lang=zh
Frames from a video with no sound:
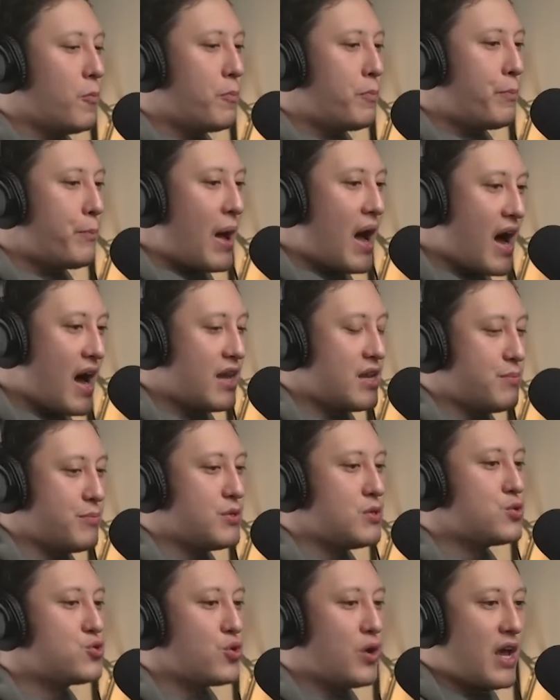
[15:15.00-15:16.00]
怕的不
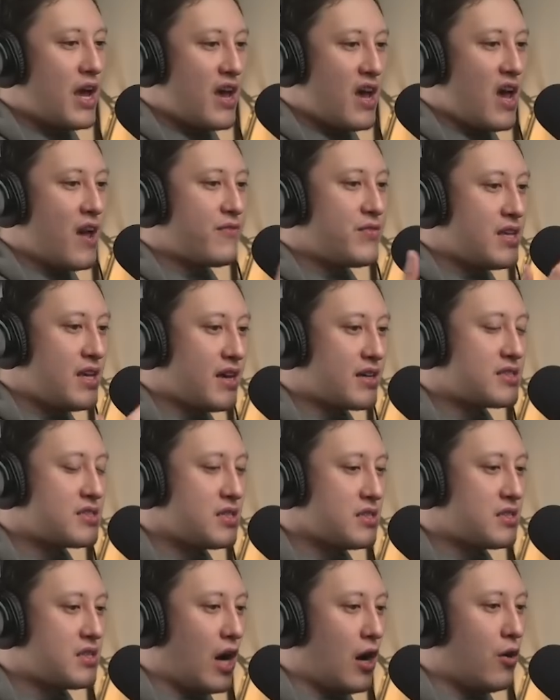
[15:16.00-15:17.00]
是说哎 FTX
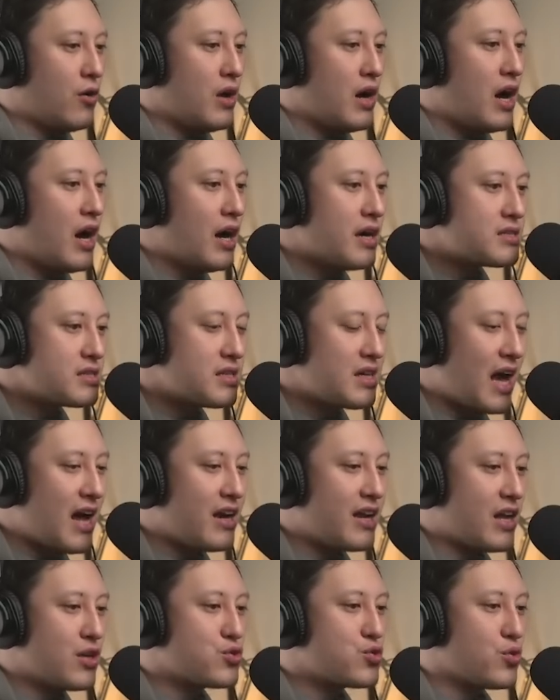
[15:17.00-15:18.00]
是倒了，而是它的
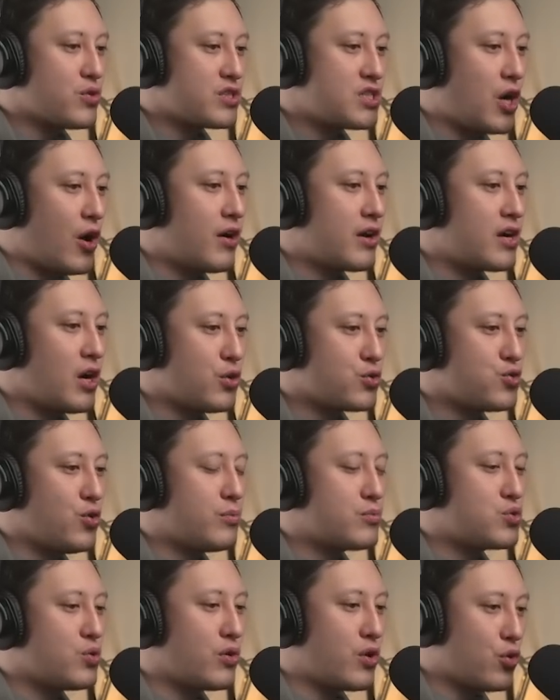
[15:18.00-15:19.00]
连锁效应告诉我
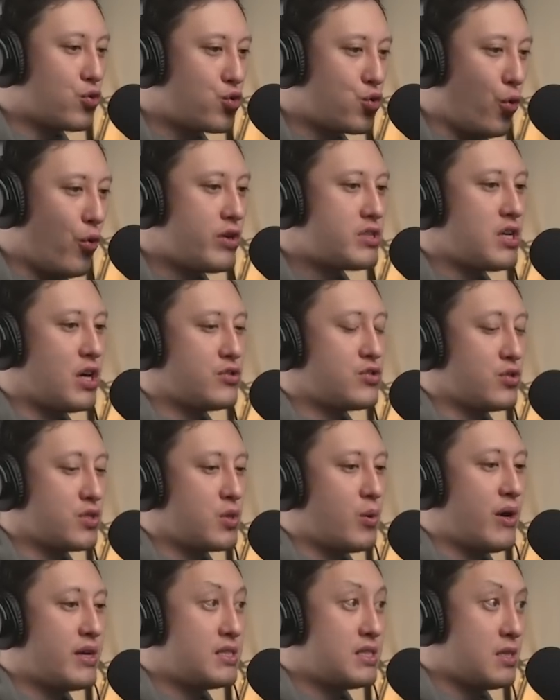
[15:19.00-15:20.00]
们说有多少中
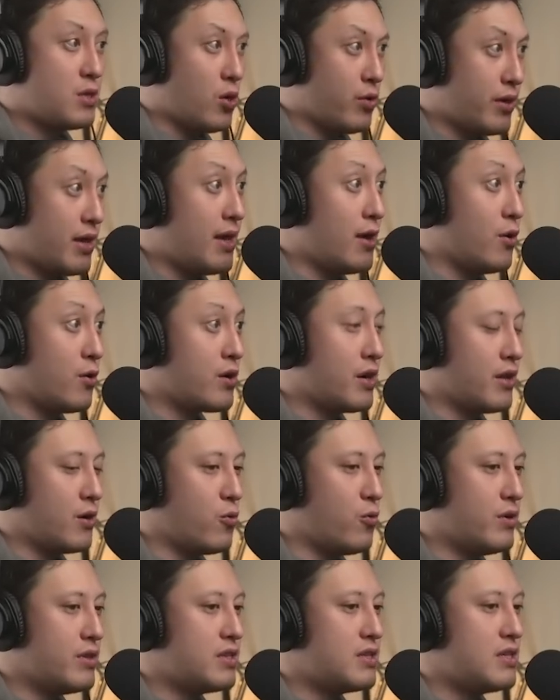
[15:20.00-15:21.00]
心化机构也有可能
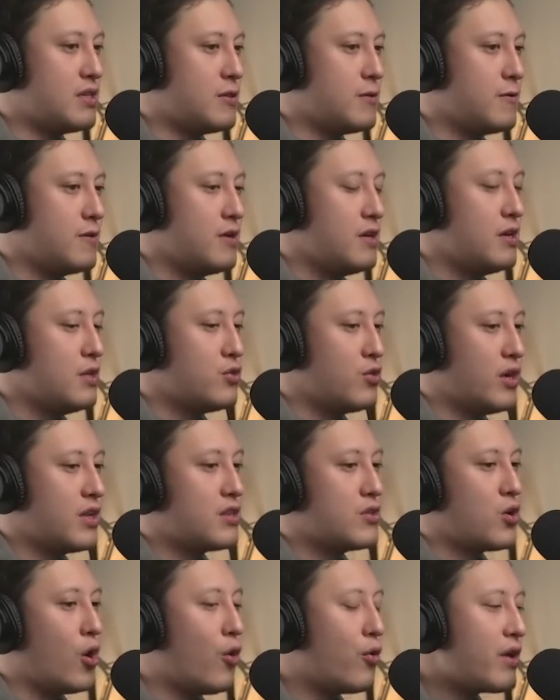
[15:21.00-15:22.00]
问题。对，
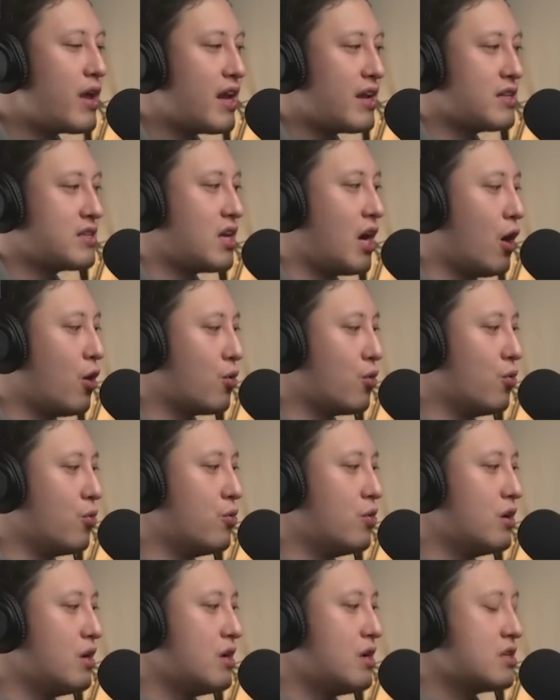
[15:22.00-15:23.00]
同样的套
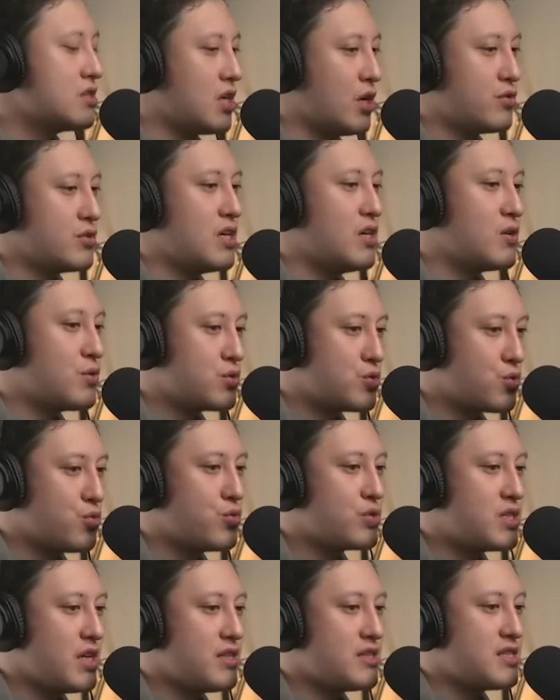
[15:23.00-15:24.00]
路早就
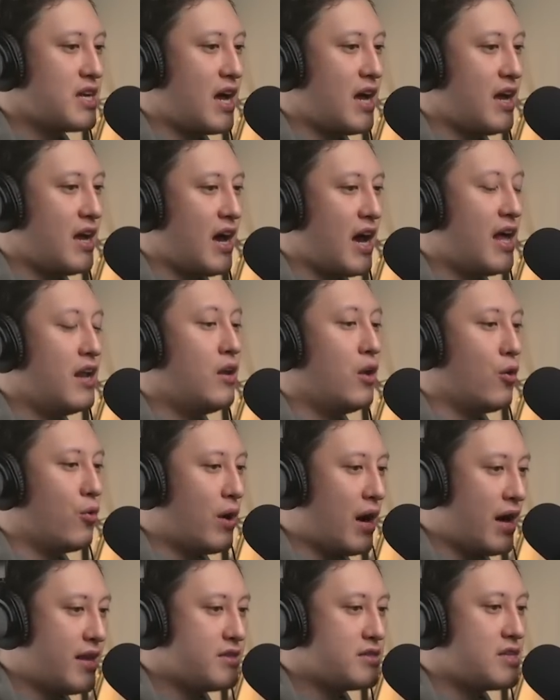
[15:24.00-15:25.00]
出现在安
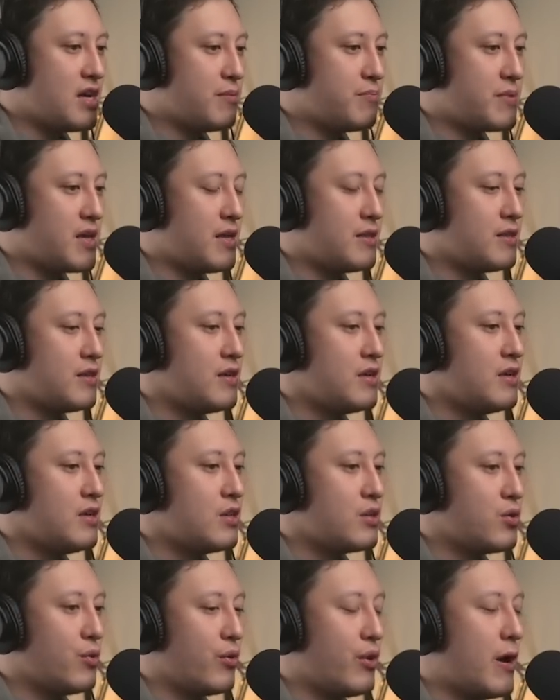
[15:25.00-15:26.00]
龙案上面，
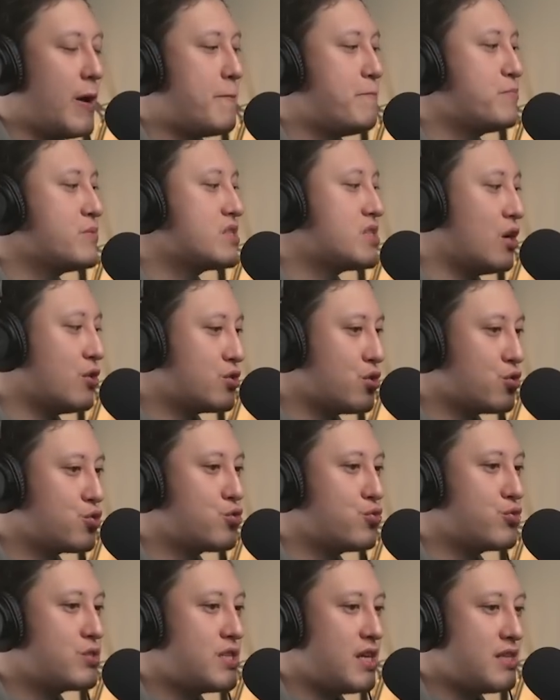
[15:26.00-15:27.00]
对不对？早就
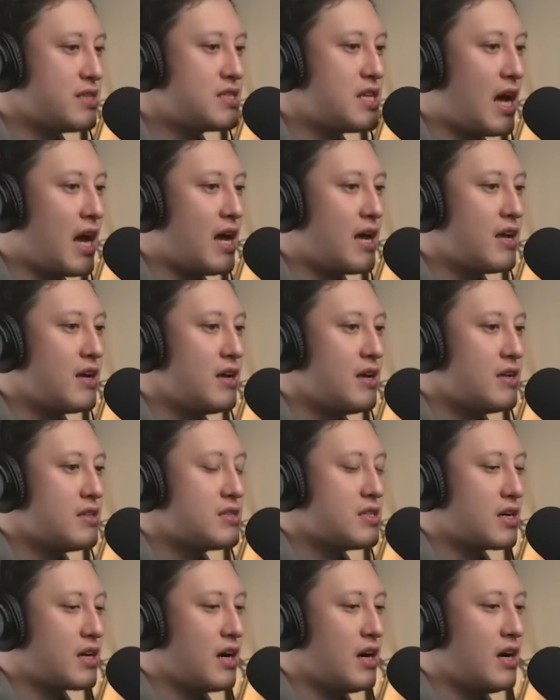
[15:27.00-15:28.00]
出现在
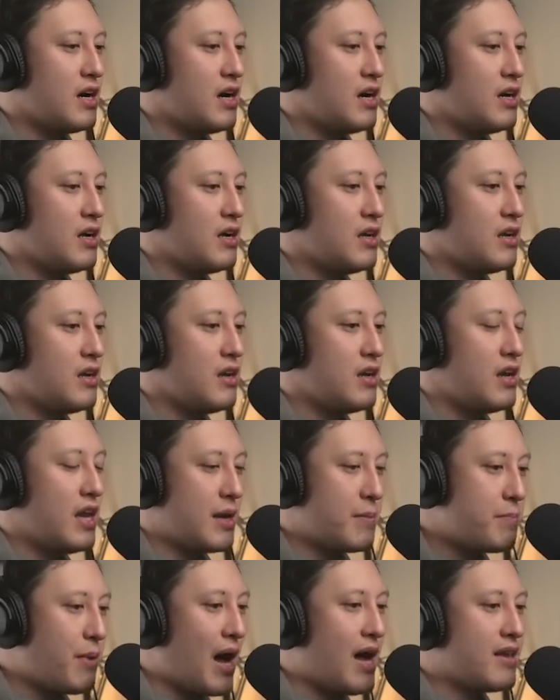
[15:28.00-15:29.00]
这个
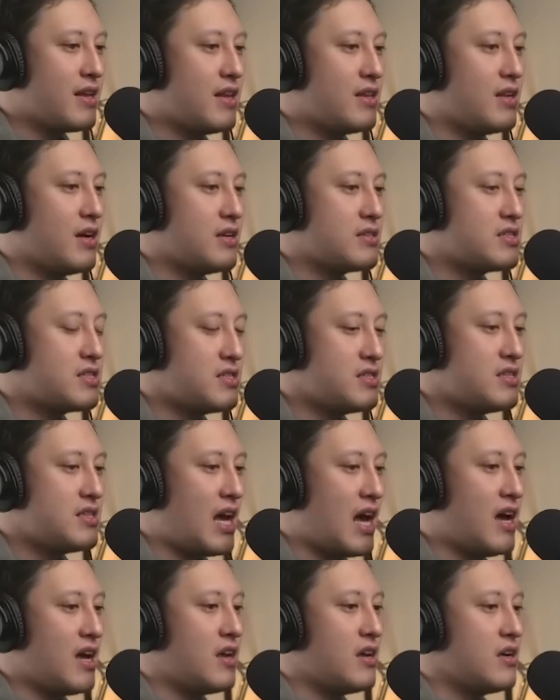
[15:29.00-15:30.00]
零八年的次
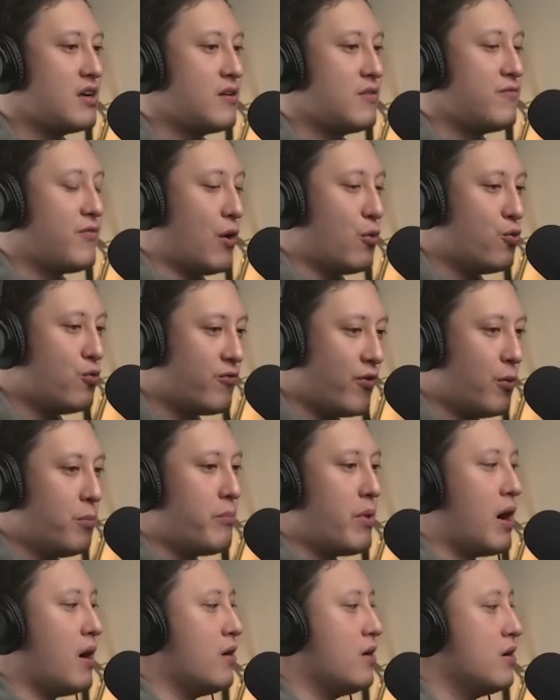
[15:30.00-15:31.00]
贷房屋风
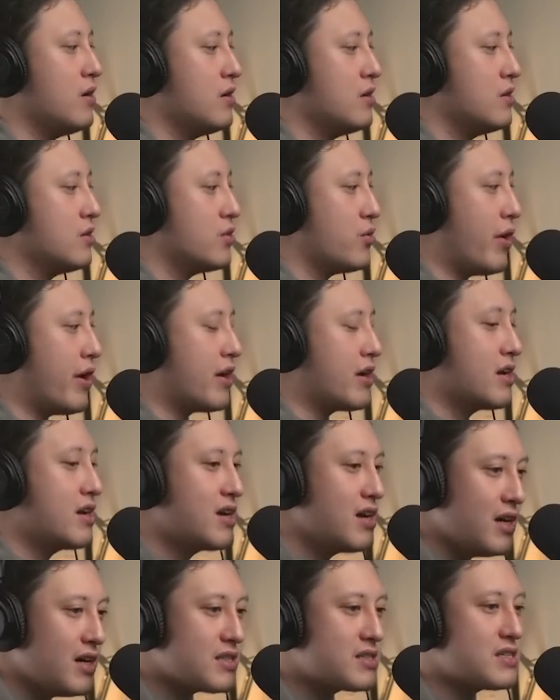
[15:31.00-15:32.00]
暴。对，
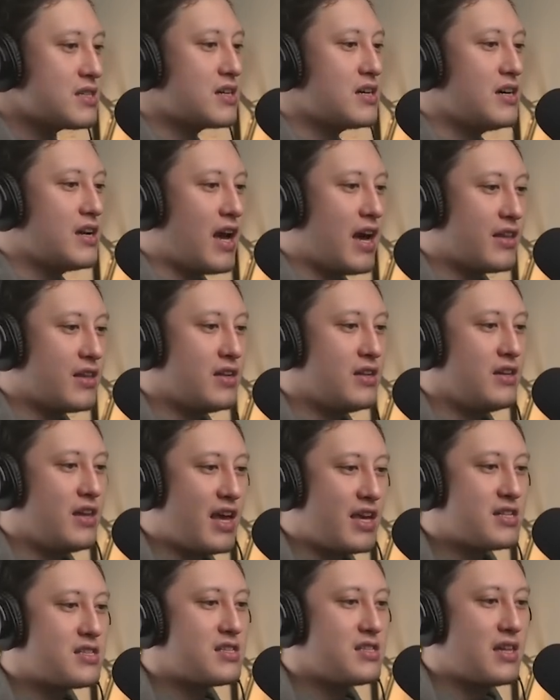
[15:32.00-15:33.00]
各式各样的
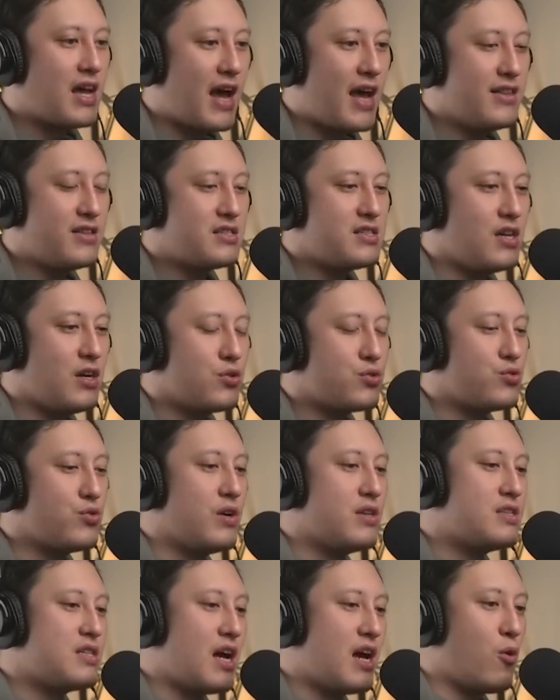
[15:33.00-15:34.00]
类似的案件哦，出
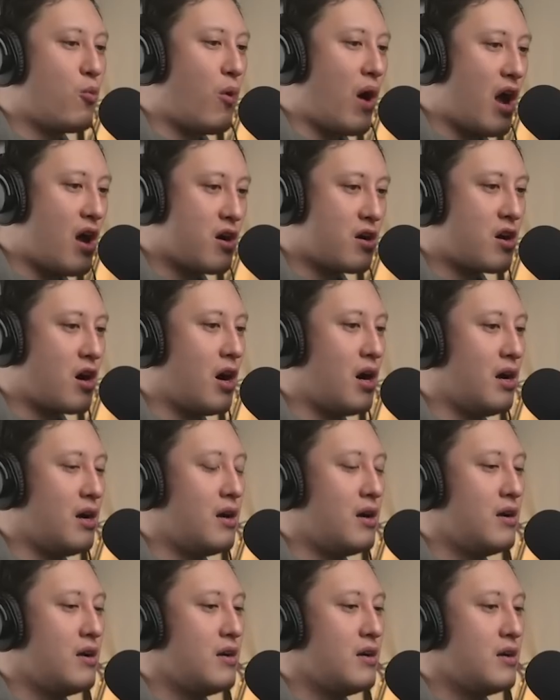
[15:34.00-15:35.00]
现在 Wirecard
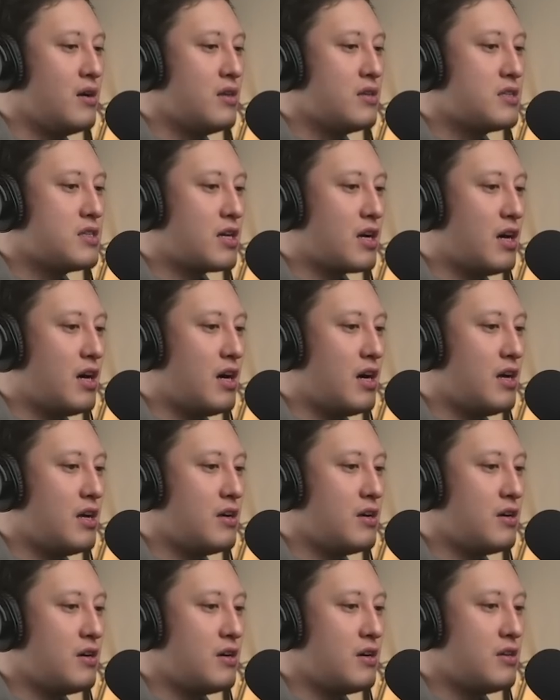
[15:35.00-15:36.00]
这个
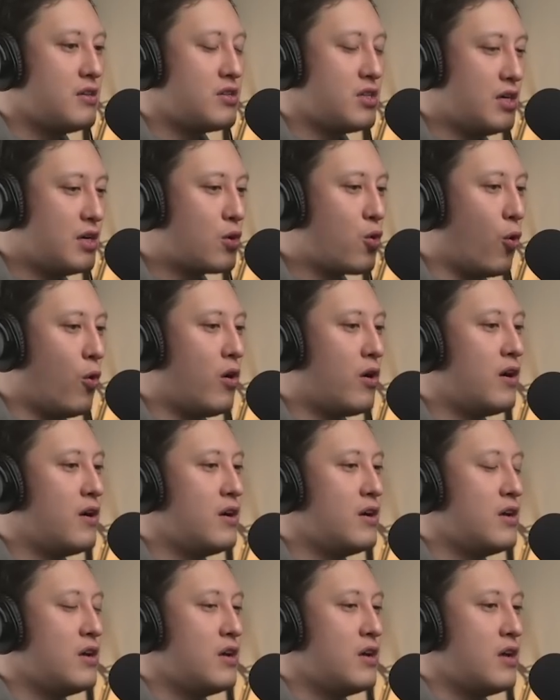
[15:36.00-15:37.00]
德国
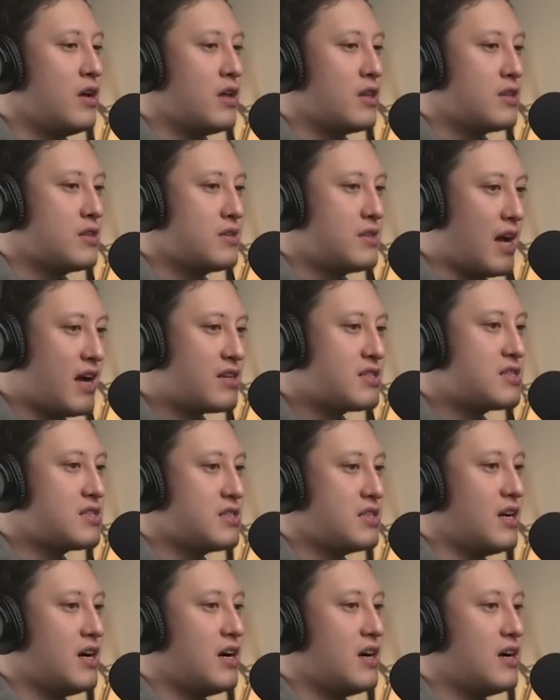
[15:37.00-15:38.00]
当
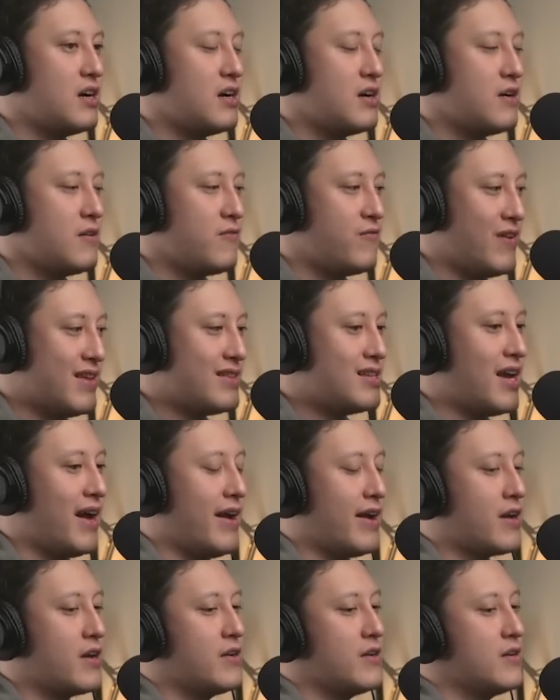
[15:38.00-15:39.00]
时的
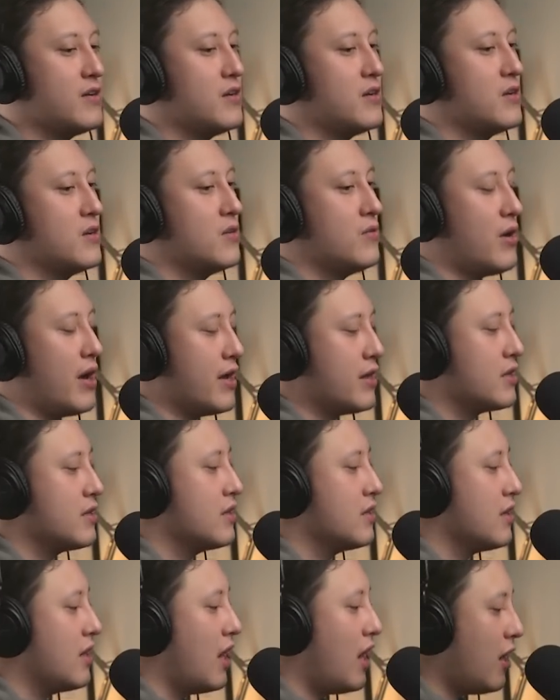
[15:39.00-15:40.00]
FinTech，right？
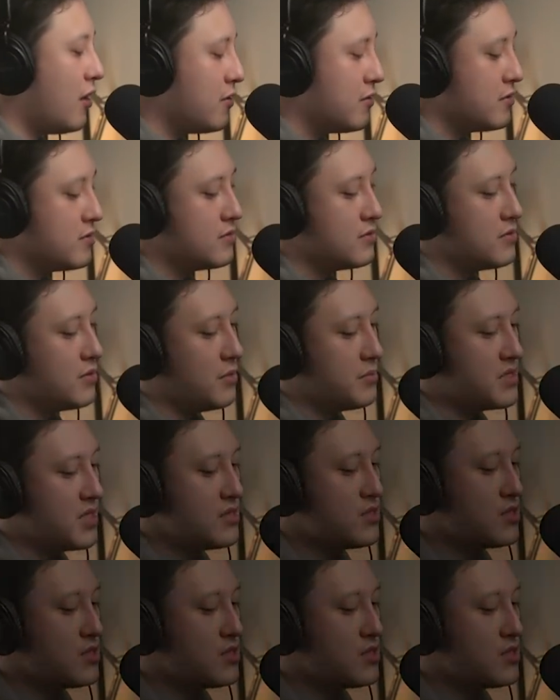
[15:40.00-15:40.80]
好，我们今天就